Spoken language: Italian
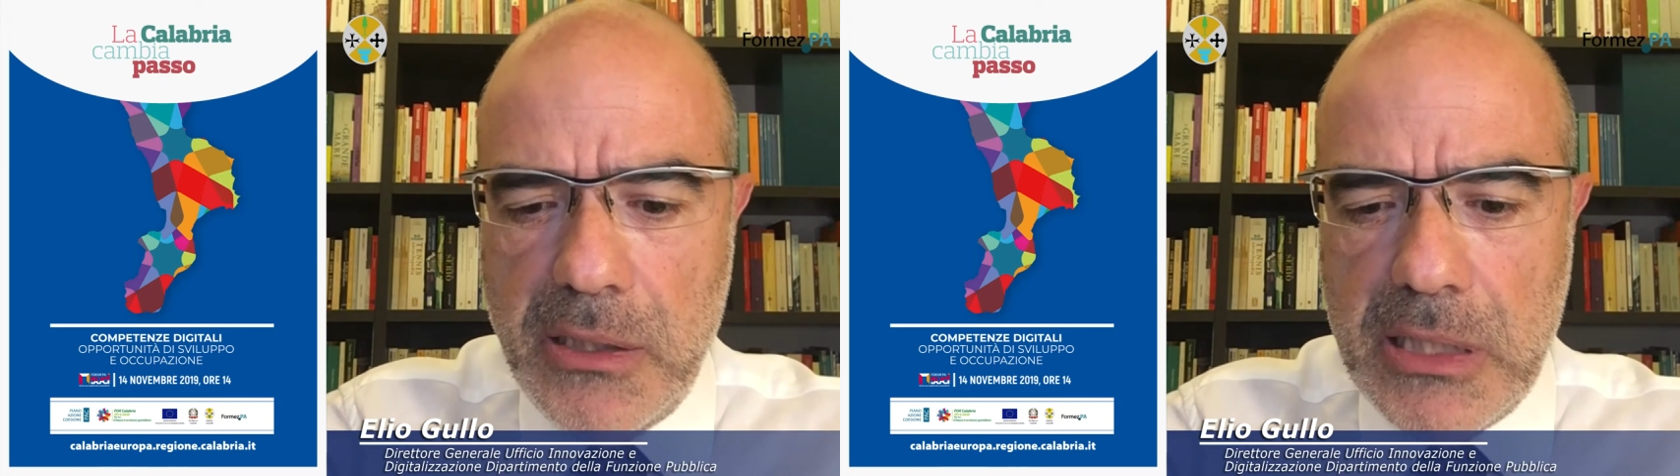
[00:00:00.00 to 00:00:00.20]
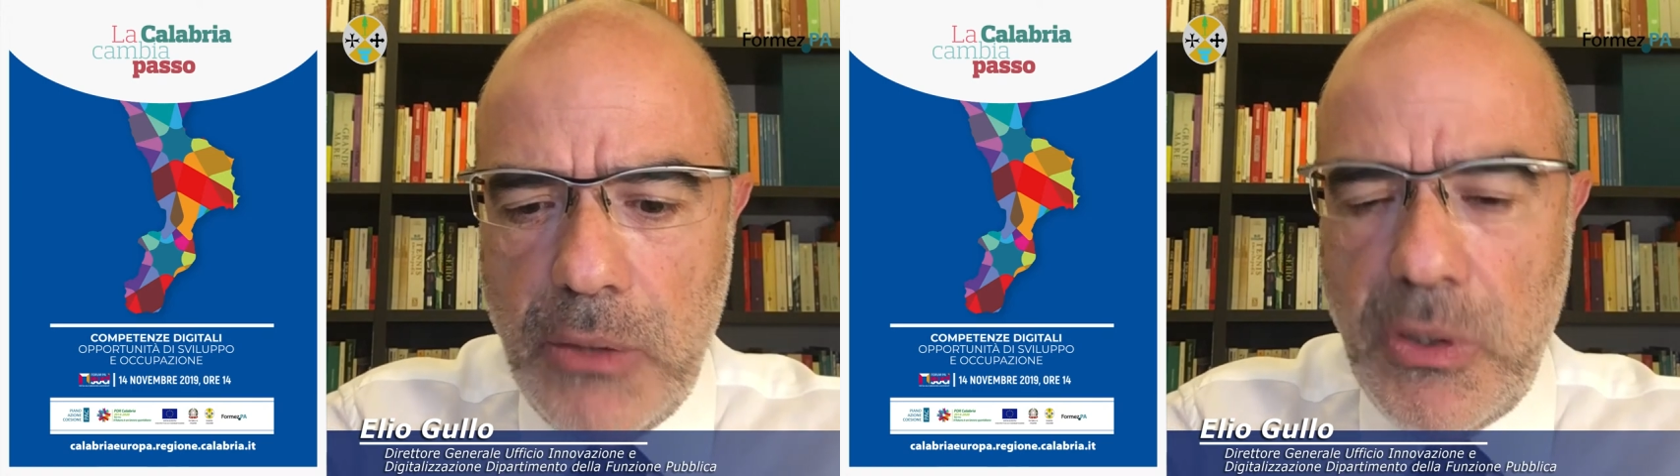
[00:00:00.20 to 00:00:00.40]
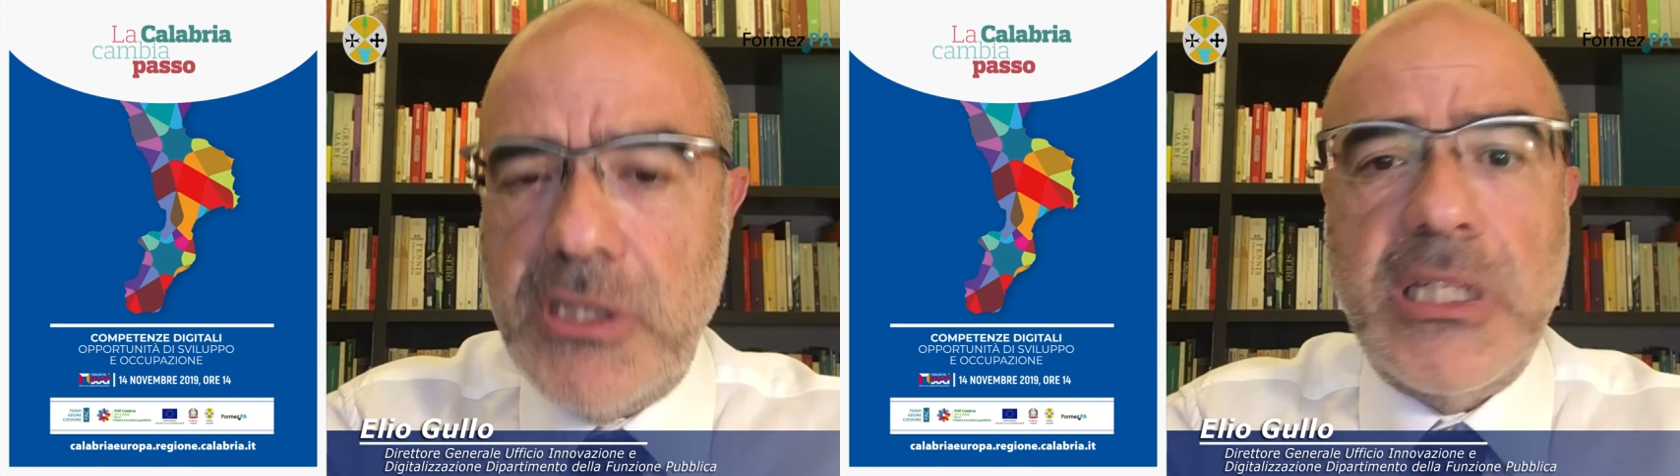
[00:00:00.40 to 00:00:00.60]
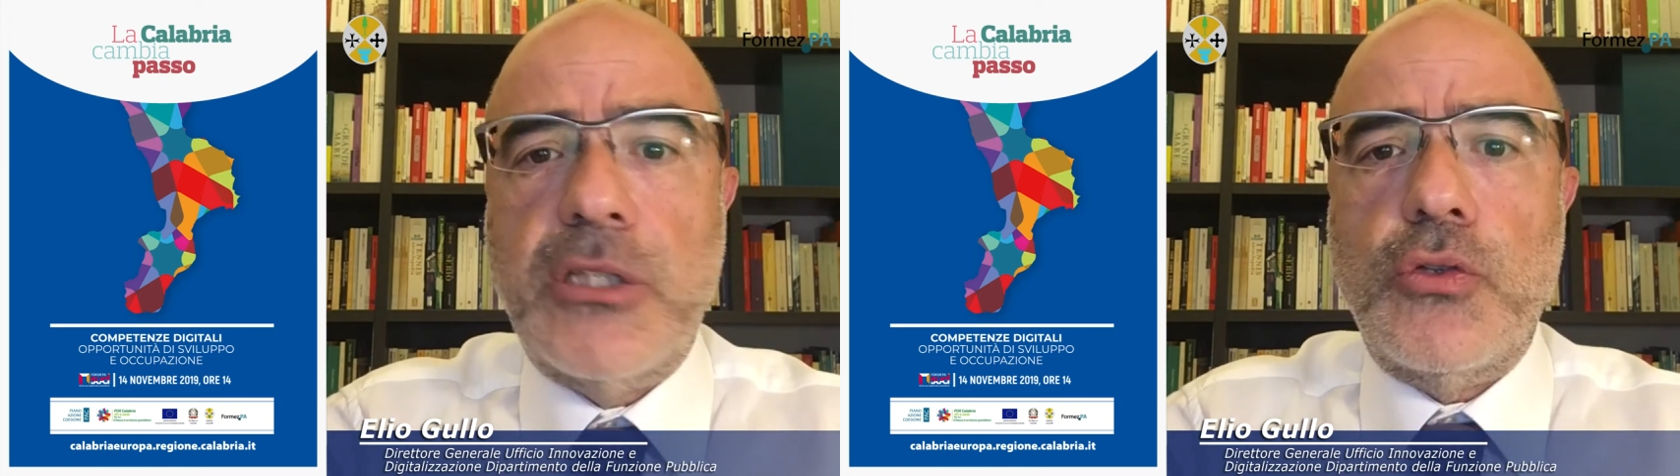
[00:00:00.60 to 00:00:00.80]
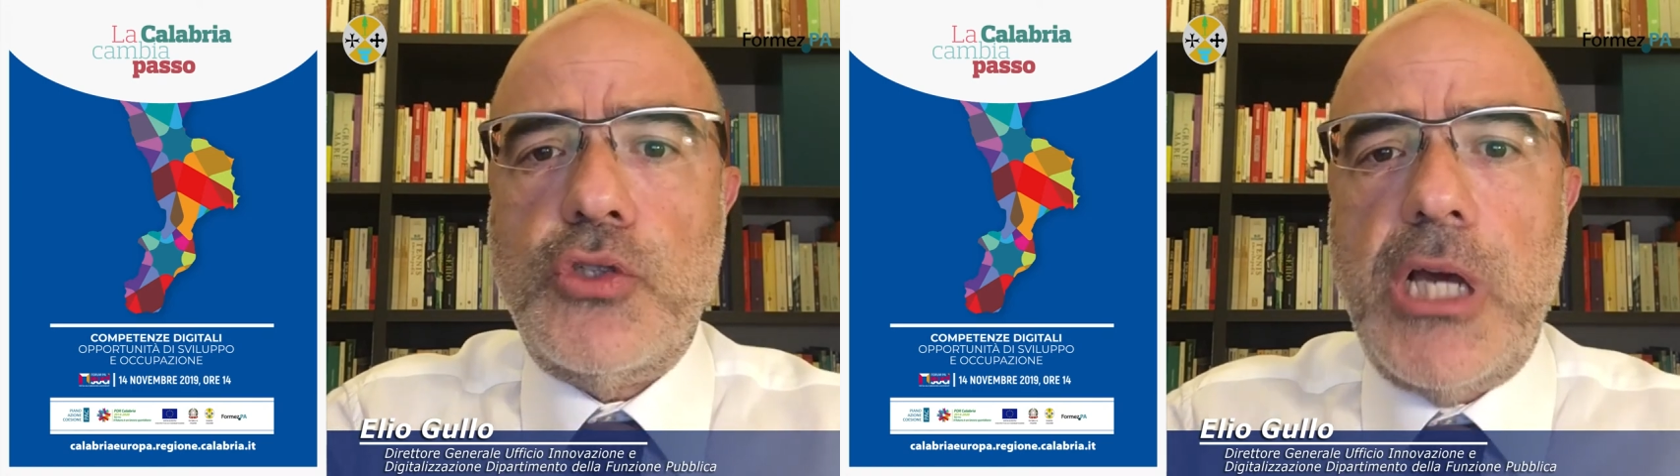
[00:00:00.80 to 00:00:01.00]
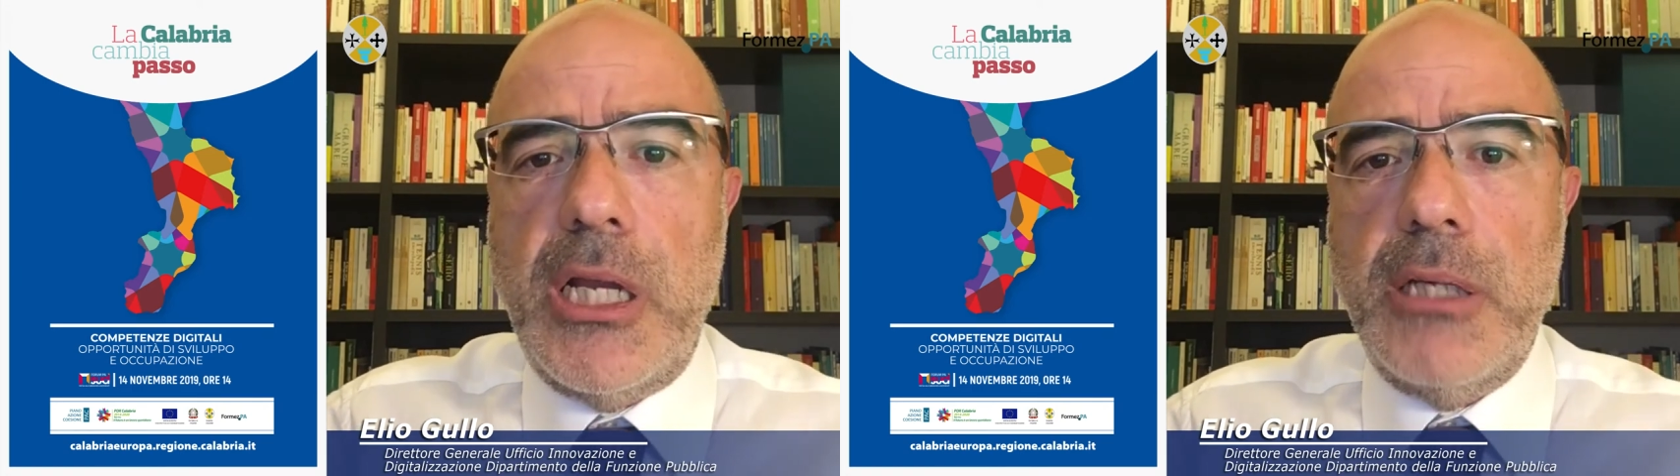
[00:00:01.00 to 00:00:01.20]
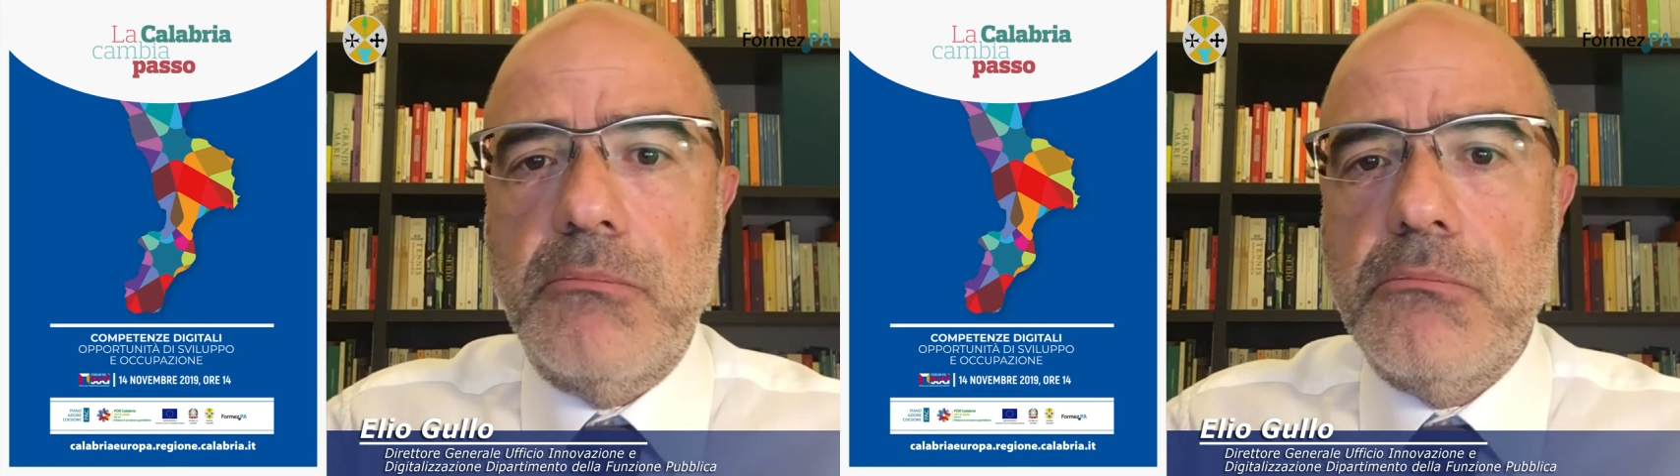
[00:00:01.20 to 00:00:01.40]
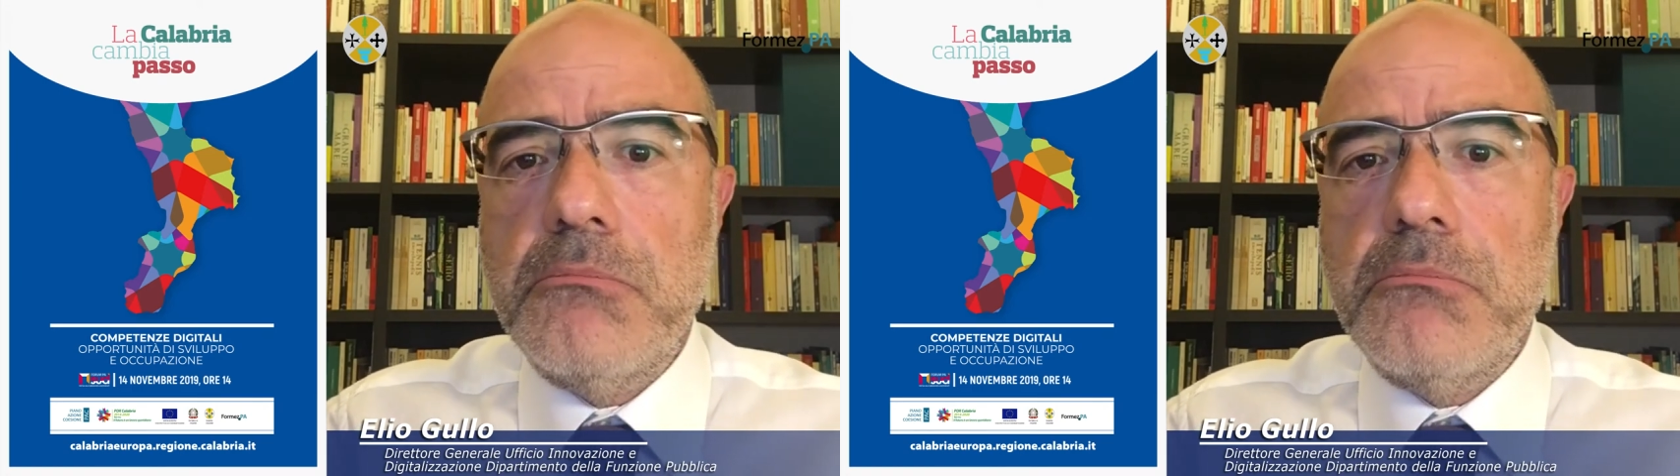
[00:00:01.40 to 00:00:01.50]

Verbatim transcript: da un assistente sociale